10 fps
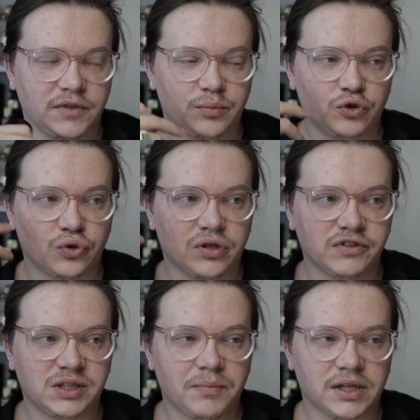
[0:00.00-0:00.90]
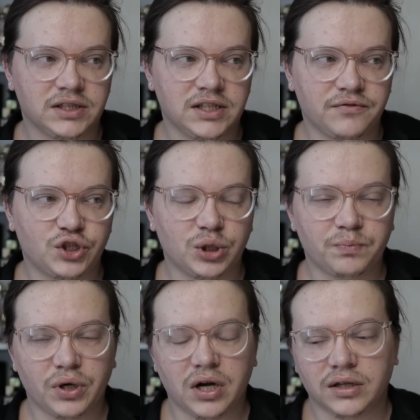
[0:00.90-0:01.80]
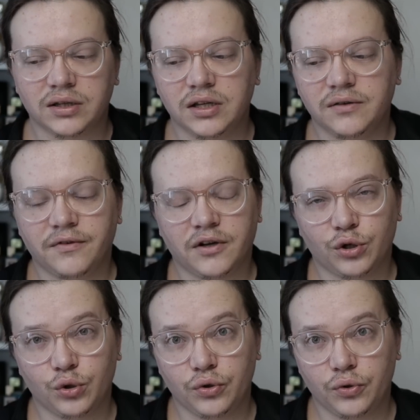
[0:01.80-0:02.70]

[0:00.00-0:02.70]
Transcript: немного вспотевшая, похотливая